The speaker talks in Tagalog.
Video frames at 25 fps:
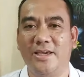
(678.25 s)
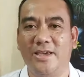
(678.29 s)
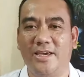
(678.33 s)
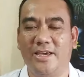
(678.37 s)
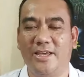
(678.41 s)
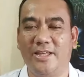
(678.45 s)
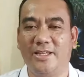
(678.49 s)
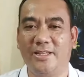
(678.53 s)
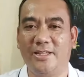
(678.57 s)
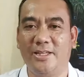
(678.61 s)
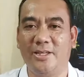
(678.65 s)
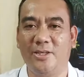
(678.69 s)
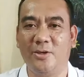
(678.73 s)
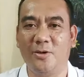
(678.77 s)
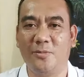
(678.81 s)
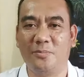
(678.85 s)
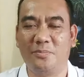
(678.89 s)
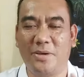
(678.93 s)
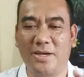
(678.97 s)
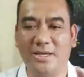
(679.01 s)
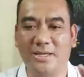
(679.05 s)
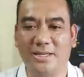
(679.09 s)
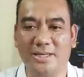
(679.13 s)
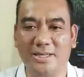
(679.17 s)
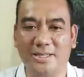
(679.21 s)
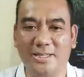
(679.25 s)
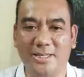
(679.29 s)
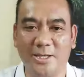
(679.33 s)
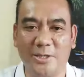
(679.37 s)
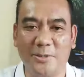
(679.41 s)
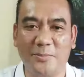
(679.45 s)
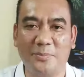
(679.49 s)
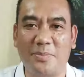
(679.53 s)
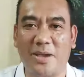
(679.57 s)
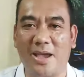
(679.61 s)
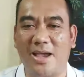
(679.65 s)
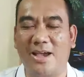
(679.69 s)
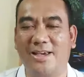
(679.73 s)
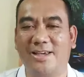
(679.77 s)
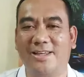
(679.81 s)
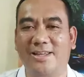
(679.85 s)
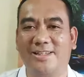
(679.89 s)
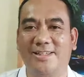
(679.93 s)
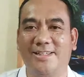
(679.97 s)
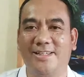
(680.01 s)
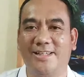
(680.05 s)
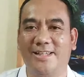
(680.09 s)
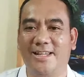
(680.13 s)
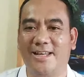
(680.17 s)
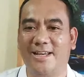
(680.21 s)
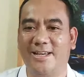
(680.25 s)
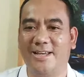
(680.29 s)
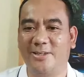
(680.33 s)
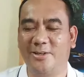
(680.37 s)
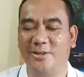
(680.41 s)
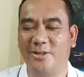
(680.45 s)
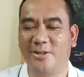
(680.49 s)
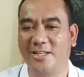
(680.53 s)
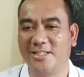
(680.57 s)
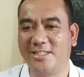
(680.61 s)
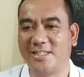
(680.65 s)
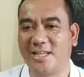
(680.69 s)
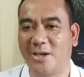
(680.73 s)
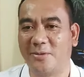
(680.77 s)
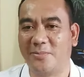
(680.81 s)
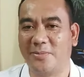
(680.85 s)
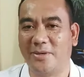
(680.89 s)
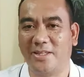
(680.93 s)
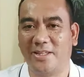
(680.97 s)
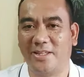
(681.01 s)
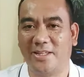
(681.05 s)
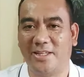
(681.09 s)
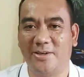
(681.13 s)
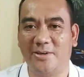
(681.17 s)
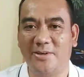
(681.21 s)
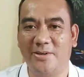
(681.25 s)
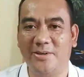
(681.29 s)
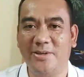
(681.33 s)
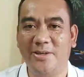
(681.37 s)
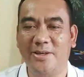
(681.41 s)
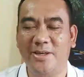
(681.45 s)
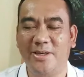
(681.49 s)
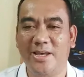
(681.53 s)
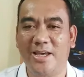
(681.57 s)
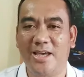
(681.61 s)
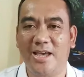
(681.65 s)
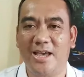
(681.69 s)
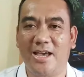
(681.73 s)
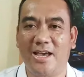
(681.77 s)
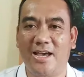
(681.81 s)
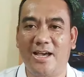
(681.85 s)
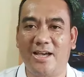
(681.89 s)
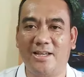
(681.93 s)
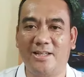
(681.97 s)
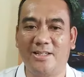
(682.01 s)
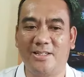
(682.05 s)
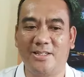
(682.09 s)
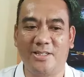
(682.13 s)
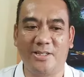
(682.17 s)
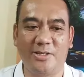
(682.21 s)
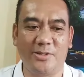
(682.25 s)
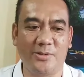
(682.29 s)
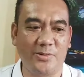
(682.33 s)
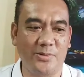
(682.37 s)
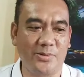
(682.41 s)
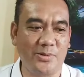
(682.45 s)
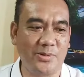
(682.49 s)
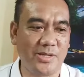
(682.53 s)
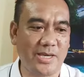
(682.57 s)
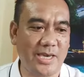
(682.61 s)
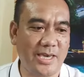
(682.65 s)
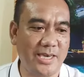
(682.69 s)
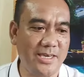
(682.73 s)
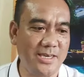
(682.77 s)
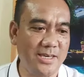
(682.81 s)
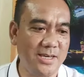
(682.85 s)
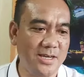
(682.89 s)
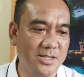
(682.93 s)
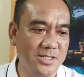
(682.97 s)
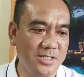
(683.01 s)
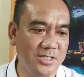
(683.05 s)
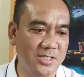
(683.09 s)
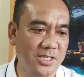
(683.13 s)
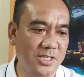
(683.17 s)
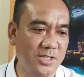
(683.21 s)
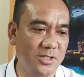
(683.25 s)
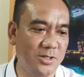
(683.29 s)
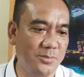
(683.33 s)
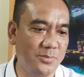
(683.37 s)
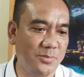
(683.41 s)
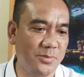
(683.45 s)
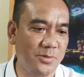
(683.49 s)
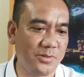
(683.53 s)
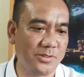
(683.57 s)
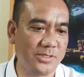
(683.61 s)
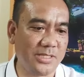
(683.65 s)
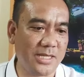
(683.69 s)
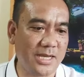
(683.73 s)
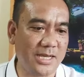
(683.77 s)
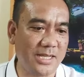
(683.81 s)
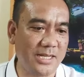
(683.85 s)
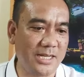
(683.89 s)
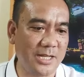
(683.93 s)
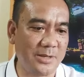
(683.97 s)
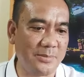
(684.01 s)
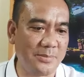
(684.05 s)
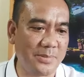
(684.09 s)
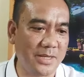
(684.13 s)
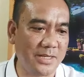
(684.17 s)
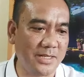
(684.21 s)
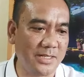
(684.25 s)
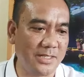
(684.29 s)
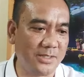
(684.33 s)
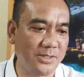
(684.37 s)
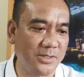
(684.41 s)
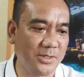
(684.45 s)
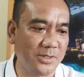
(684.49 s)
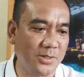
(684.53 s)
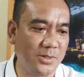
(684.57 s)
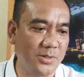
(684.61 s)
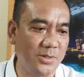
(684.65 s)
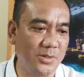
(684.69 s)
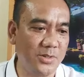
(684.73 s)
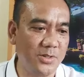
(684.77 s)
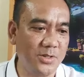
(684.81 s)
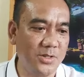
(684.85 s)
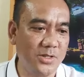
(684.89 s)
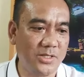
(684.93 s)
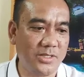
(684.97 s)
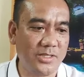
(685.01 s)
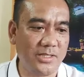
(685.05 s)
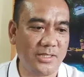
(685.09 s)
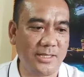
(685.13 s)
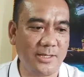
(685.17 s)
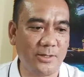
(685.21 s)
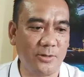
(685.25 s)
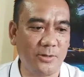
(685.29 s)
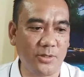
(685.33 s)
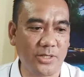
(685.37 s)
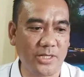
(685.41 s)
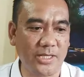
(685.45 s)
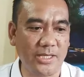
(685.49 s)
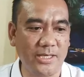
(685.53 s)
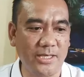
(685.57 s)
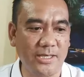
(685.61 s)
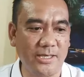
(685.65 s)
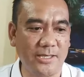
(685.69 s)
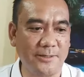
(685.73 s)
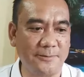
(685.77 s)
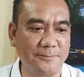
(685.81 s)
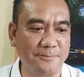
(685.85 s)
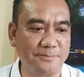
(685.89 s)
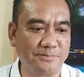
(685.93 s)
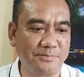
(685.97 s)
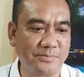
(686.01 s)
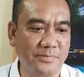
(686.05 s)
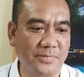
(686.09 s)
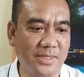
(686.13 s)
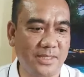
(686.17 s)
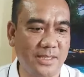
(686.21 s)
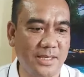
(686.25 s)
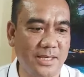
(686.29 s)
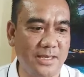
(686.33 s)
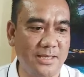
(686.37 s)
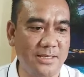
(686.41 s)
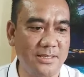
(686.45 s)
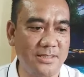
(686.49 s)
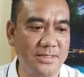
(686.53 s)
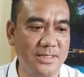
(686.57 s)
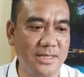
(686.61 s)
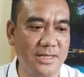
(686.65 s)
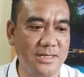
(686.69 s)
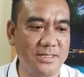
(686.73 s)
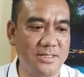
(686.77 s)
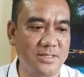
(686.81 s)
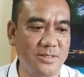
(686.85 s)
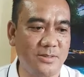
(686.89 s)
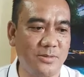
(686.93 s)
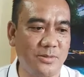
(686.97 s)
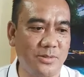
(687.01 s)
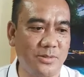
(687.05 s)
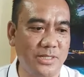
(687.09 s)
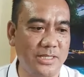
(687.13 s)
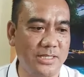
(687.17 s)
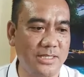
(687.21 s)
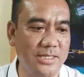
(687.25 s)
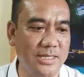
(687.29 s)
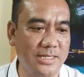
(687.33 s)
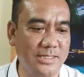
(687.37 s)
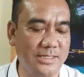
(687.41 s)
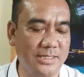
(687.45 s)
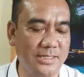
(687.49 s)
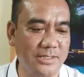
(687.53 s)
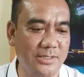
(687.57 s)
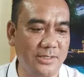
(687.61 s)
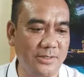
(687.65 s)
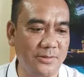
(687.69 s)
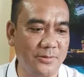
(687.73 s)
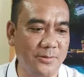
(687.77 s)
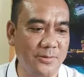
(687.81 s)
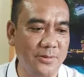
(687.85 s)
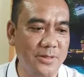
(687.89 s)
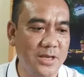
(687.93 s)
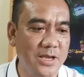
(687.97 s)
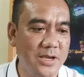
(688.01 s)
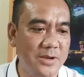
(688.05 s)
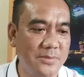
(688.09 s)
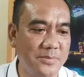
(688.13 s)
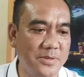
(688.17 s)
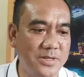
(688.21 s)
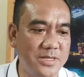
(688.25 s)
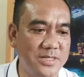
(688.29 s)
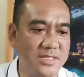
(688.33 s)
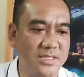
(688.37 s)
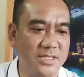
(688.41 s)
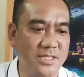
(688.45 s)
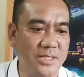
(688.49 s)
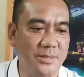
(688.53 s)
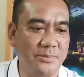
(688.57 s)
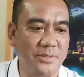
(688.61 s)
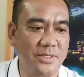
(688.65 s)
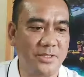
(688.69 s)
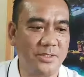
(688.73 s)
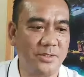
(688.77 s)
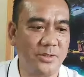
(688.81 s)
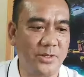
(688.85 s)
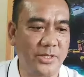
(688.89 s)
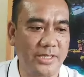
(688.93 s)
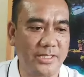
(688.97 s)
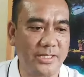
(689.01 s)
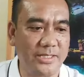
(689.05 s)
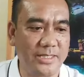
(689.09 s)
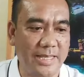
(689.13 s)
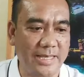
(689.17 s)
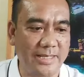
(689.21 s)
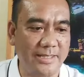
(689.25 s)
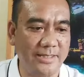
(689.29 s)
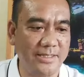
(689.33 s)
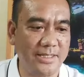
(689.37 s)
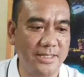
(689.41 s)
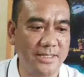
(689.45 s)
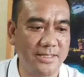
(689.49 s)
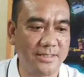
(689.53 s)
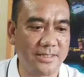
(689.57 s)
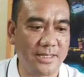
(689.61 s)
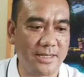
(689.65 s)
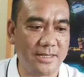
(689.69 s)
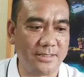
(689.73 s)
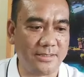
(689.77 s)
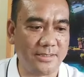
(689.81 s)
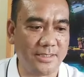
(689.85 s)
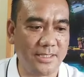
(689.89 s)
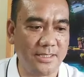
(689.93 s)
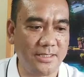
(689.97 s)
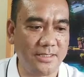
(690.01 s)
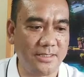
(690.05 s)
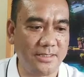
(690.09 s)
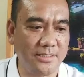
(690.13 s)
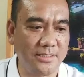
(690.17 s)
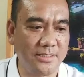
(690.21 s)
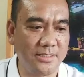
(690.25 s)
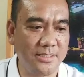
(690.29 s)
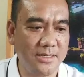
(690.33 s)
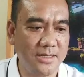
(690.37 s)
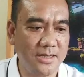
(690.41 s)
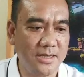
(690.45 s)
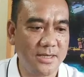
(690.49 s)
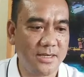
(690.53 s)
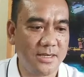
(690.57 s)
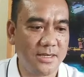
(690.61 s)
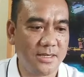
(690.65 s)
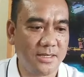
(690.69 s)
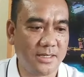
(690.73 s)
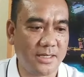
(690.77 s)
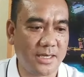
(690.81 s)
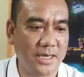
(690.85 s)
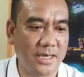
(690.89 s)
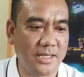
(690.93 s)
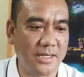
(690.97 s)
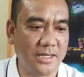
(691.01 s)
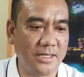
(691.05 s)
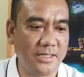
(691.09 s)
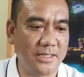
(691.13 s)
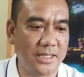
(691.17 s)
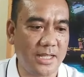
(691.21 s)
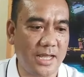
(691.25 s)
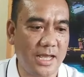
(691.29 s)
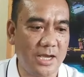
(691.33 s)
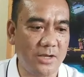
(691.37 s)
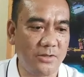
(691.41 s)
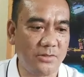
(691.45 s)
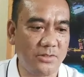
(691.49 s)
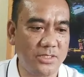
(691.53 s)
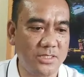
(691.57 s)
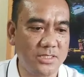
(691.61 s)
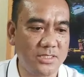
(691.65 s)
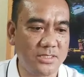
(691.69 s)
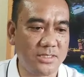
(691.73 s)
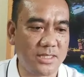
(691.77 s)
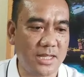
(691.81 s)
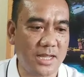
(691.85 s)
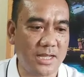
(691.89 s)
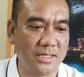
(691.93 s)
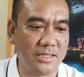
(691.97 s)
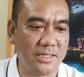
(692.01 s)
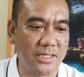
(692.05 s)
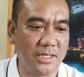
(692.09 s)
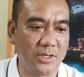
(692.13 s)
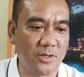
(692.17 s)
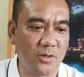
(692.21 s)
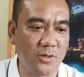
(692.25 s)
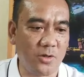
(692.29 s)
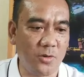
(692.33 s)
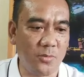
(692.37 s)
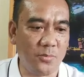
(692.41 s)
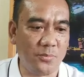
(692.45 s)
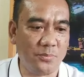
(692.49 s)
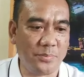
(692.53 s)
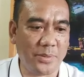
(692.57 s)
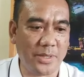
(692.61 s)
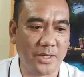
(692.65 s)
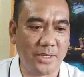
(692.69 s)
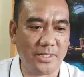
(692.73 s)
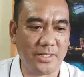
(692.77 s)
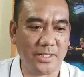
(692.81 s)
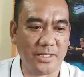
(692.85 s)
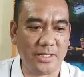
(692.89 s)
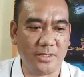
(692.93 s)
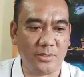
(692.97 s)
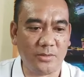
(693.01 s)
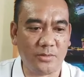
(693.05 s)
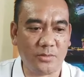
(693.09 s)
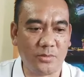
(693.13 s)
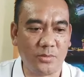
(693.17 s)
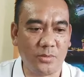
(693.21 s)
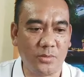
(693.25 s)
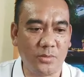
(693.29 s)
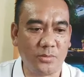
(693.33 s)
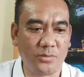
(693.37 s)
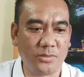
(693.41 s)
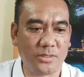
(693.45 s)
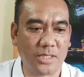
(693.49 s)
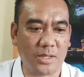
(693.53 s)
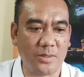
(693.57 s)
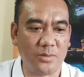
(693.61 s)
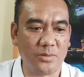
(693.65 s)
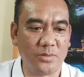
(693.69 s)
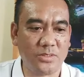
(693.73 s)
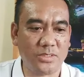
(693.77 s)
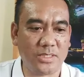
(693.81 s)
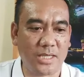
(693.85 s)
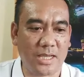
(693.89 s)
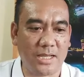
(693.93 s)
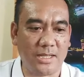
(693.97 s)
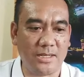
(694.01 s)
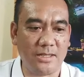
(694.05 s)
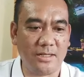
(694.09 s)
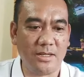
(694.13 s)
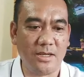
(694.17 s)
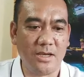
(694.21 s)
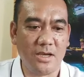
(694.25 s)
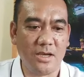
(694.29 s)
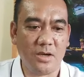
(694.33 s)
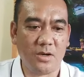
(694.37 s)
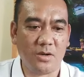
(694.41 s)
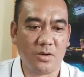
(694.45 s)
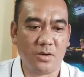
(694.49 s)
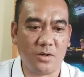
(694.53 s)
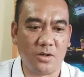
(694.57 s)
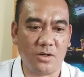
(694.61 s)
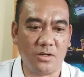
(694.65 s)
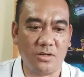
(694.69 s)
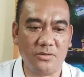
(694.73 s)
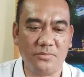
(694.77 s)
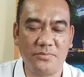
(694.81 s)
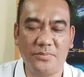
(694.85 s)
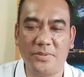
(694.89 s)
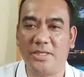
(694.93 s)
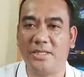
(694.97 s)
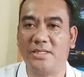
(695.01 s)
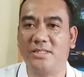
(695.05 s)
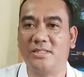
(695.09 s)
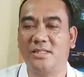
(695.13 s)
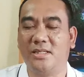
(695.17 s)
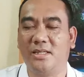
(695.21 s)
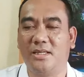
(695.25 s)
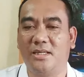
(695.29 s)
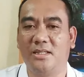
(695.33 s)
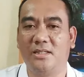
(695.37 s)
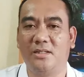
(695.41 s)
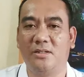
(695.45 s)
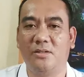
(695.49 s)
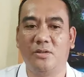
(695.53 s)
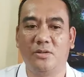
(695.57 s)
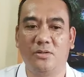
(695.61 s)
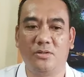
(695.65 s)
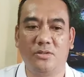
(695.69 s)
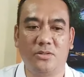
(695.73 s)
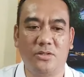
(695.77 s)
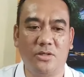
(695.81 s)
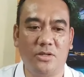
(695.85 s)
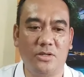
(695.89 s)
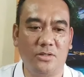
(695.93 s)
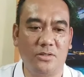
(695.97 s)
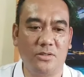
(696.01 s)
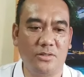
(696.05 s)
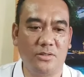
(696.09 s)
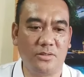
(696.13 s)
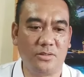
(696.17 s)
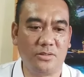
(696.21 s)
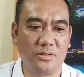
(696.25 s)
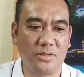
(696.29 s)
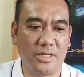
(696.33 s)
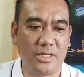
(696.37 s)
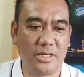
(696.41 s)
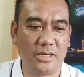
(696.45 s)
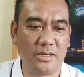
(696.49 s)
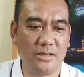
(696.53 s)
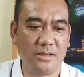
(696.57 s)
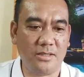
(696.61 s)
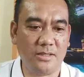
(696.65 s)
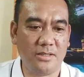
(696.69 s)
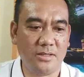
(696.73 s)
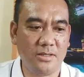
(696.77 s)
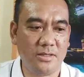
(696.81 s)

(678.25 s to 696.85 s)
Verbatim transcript: Hindi yung pagiging pangit nila. Yan ang sabi niya, Agnew. Okay? Sinuportahan naman ito ni Goring. Okay? Charles Goring yata itong first name nito eh. 1913. Carried out study comparing 2,000 convicts in London. Okay?